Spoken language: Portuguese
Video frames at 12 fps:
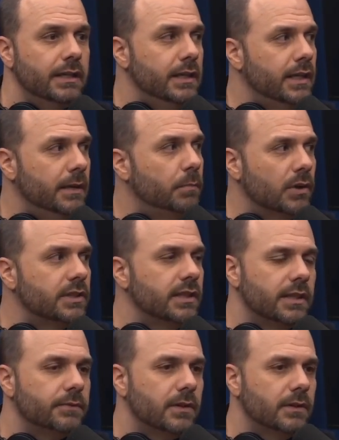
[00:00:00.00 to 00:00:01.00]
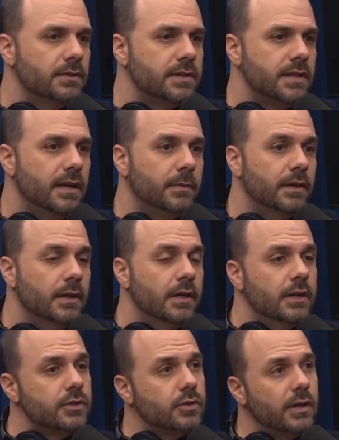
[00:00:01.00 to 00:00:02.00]
Ninguém pode tentar fraudar o sistema.
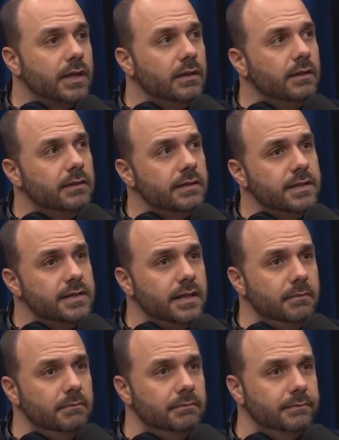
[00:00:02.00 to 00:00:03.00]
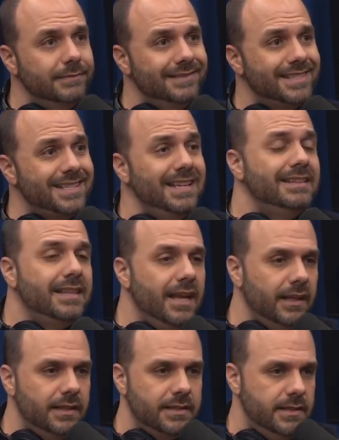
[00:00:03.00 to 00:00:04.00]
Só que existem
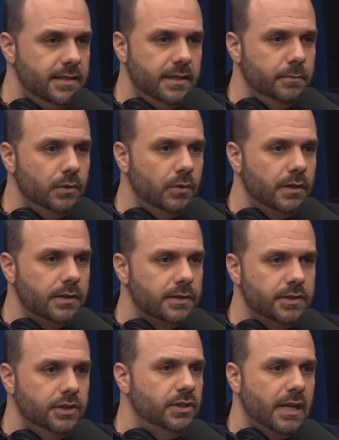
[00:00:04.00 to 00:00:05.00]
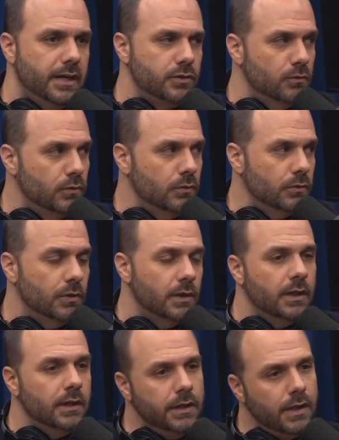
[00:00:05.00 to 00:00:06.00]
centenas de distribuidoras digitais no mundo
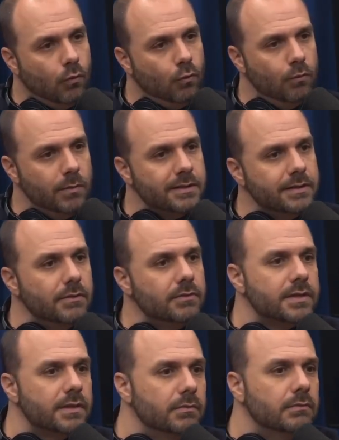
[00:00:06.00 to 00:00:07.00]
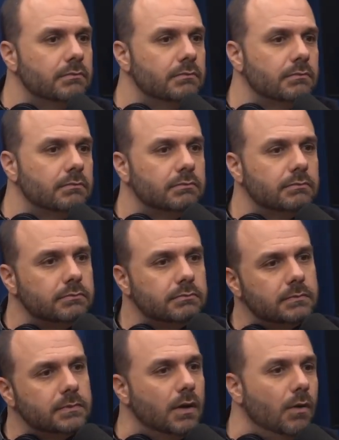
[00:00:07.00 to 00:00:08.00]
e algumas não são
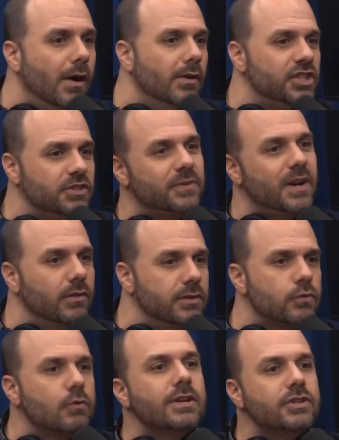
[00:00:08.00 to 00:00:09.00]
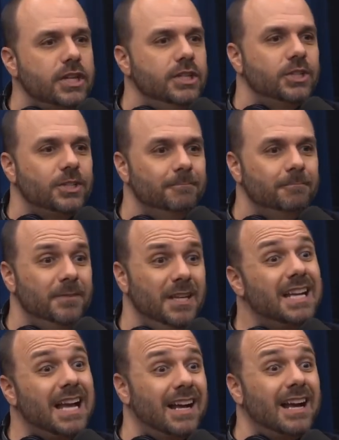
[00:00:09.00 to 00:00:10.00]
tão antifraudes como a gente.
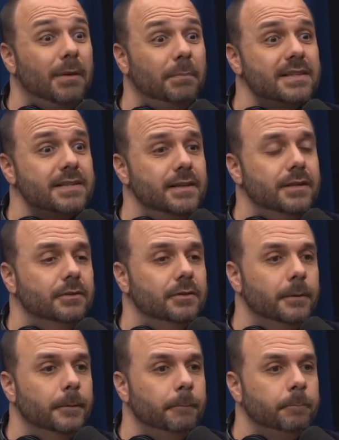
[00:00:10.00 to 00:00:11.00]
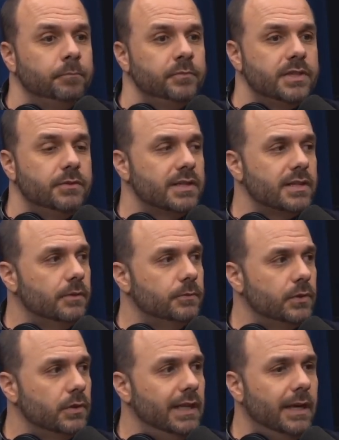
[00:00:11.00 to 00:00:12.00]
E acaba passando. Entendi. Se você
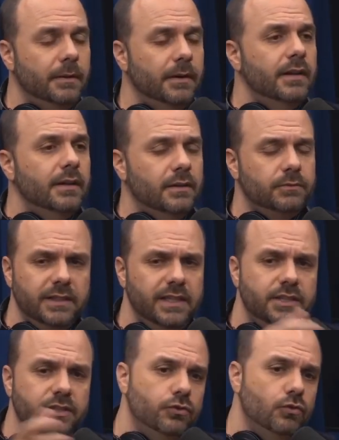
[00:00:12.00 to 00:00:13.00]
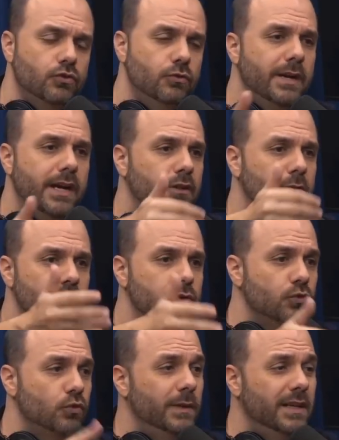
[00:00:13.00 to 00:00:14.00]
for olhar, eu falei de João Gilberto, mas
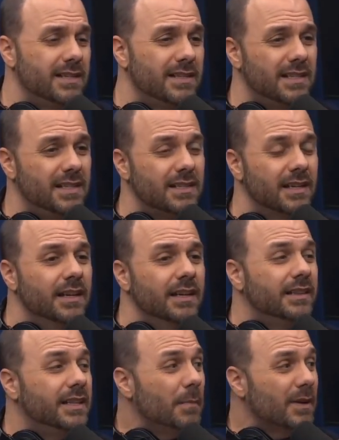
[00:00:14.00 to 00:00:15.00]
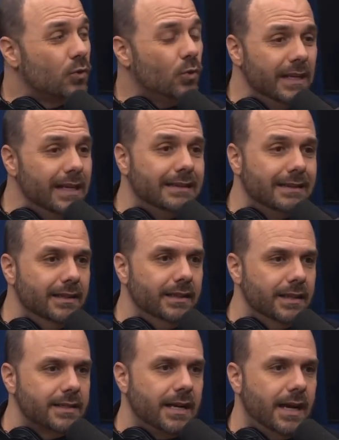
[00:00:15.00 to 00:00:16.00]
Tom Jobim, esses artistas. Tem umas
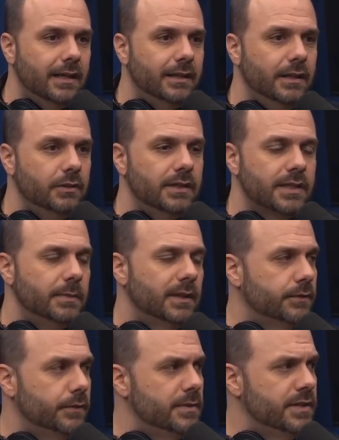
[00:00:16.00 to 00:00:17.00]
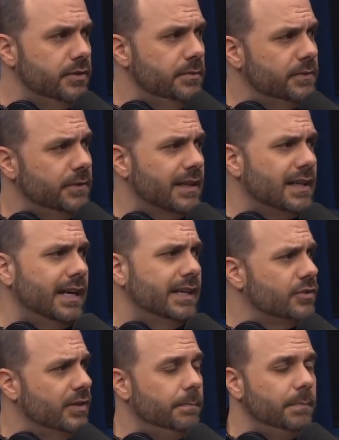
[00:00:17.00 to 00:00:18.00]
coletâneas, cara, dentro das plataformas de streaming, você fala, cara,
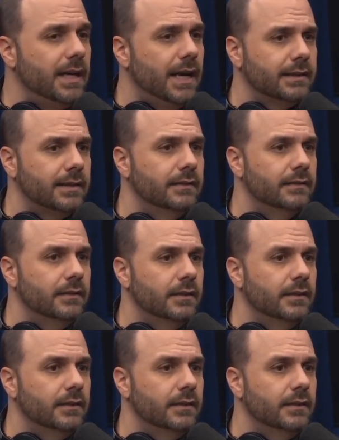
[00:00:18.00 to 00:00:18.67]
isso é pirata.